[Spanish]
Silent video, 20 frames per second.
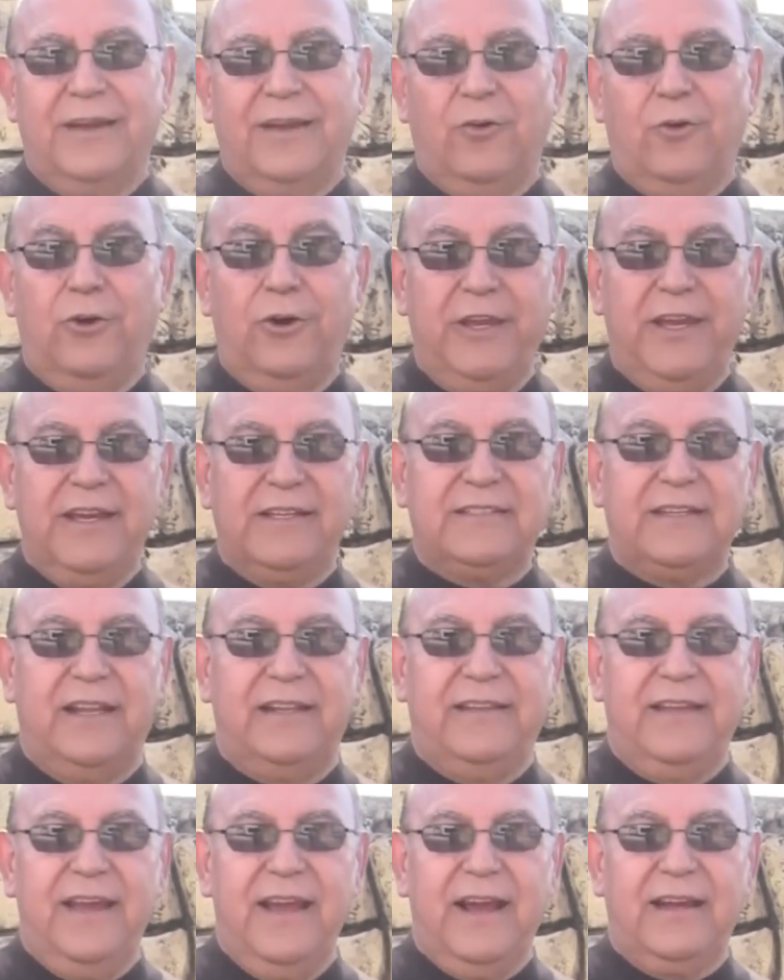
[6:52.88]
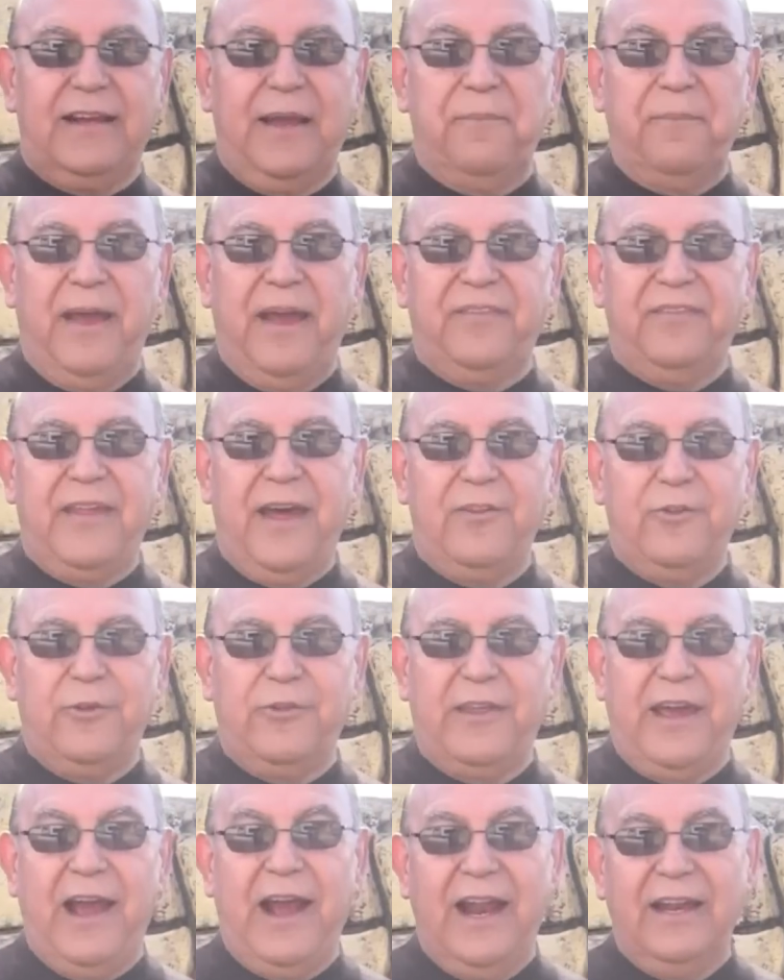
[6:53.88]
Hoy es el día que me han
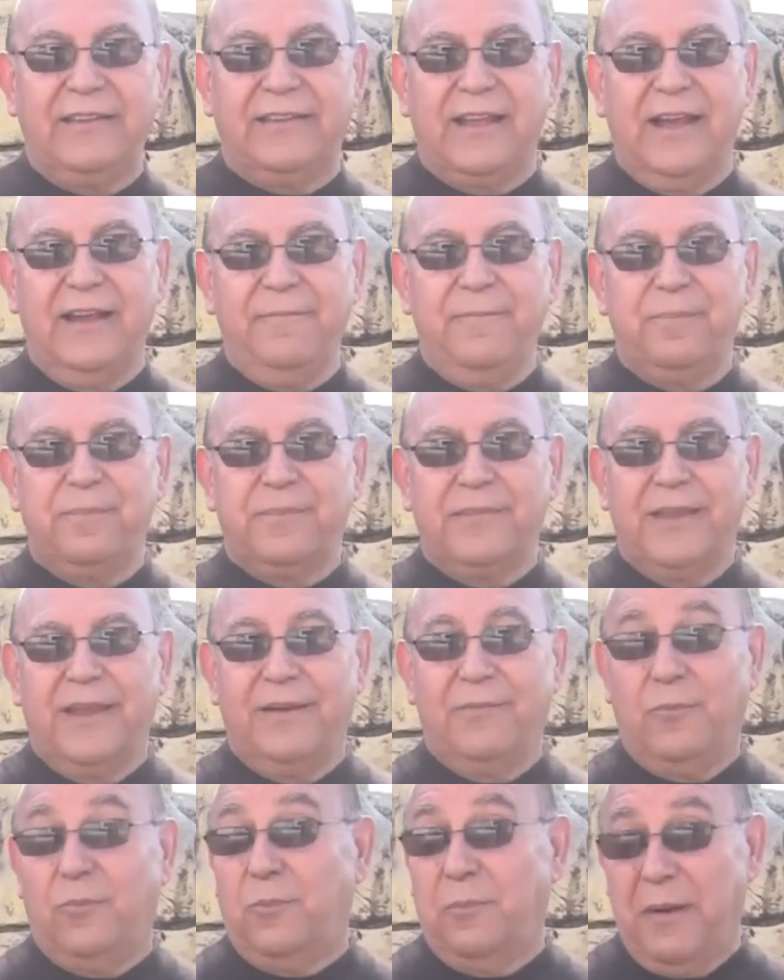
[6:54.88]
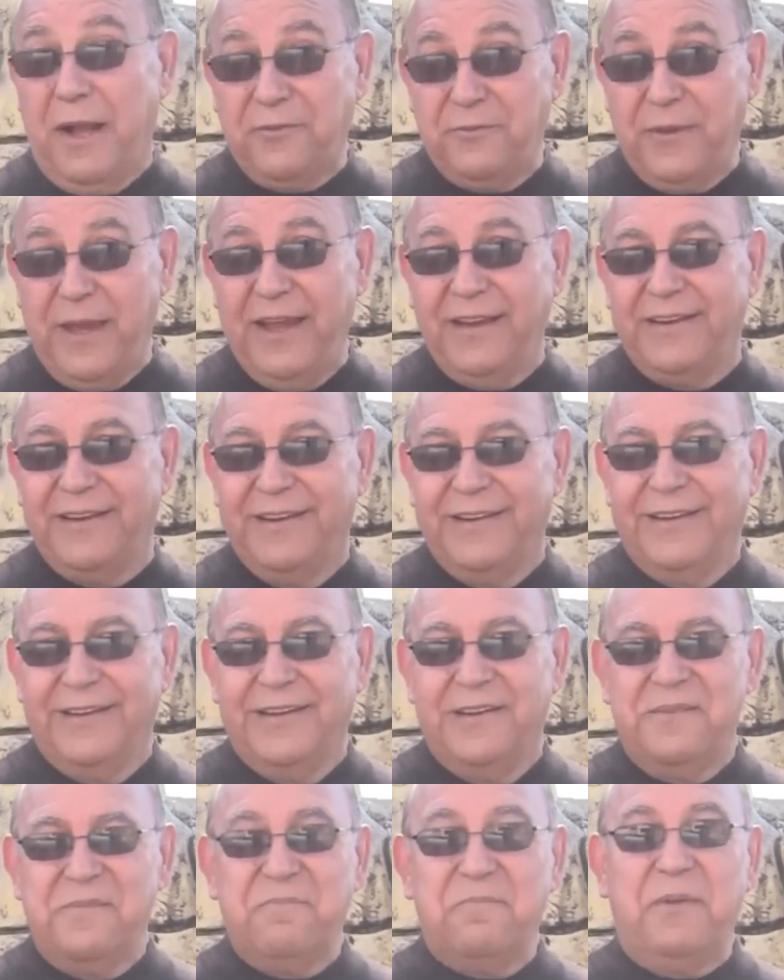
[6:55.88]
dado de alta, más bien
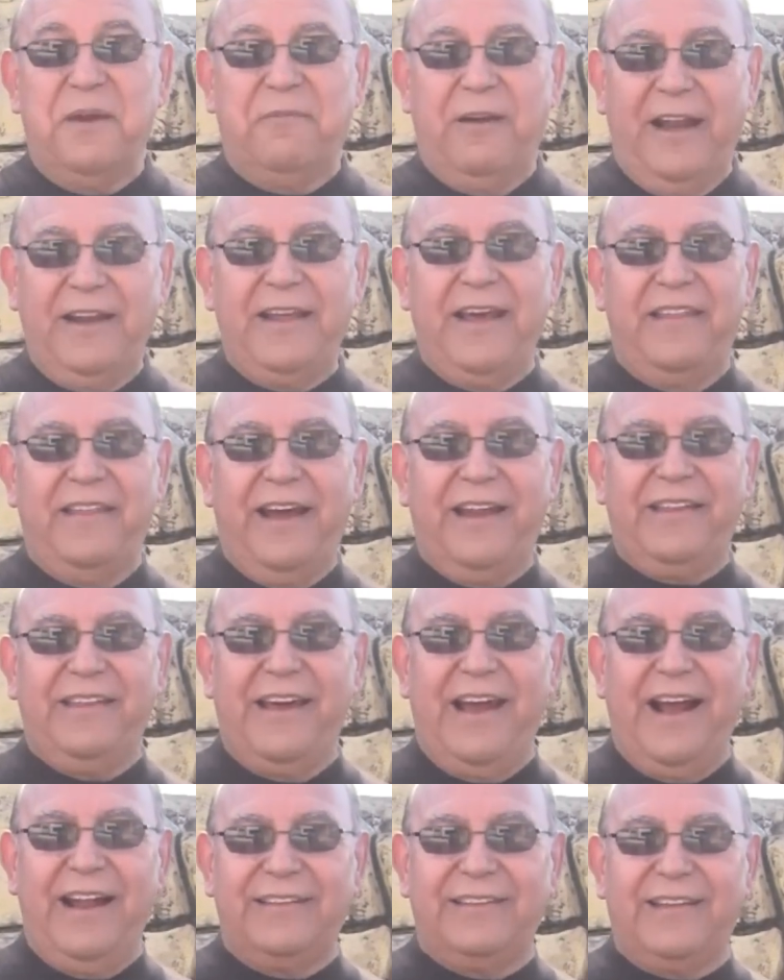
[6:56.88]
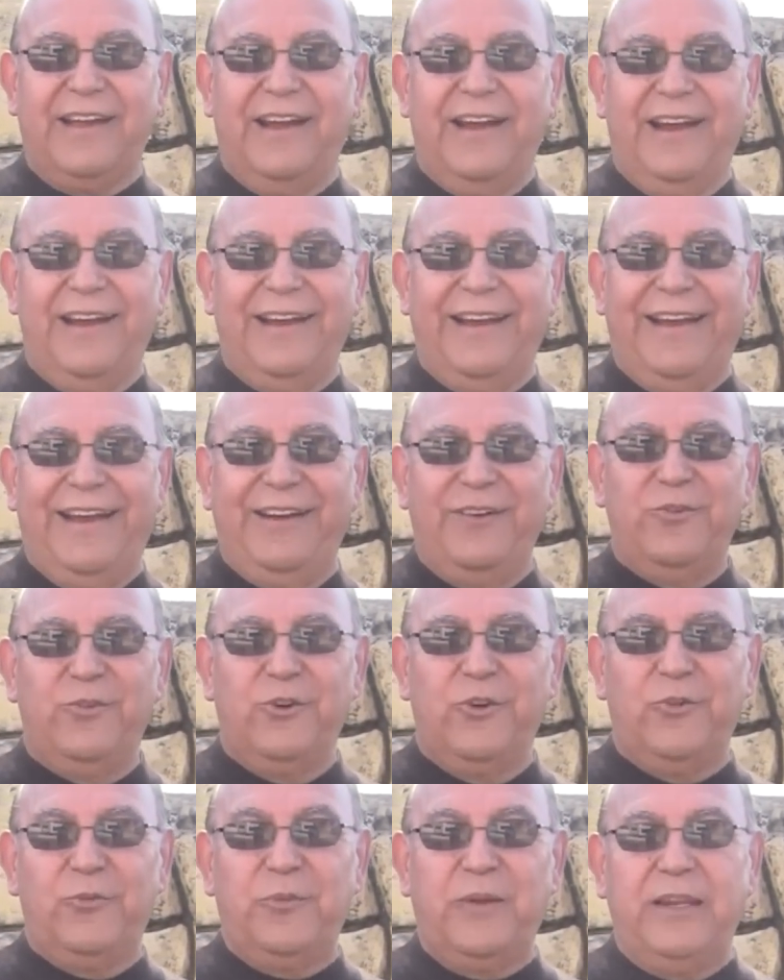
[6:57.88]
me van a dar de alta en
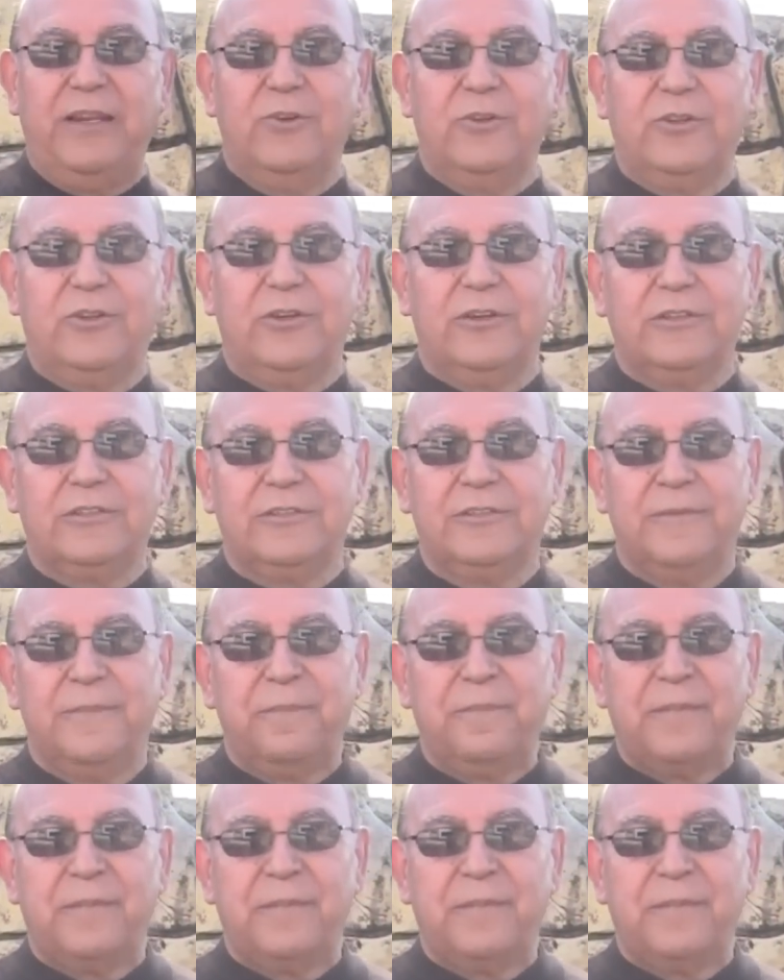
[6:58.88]
unos minutos,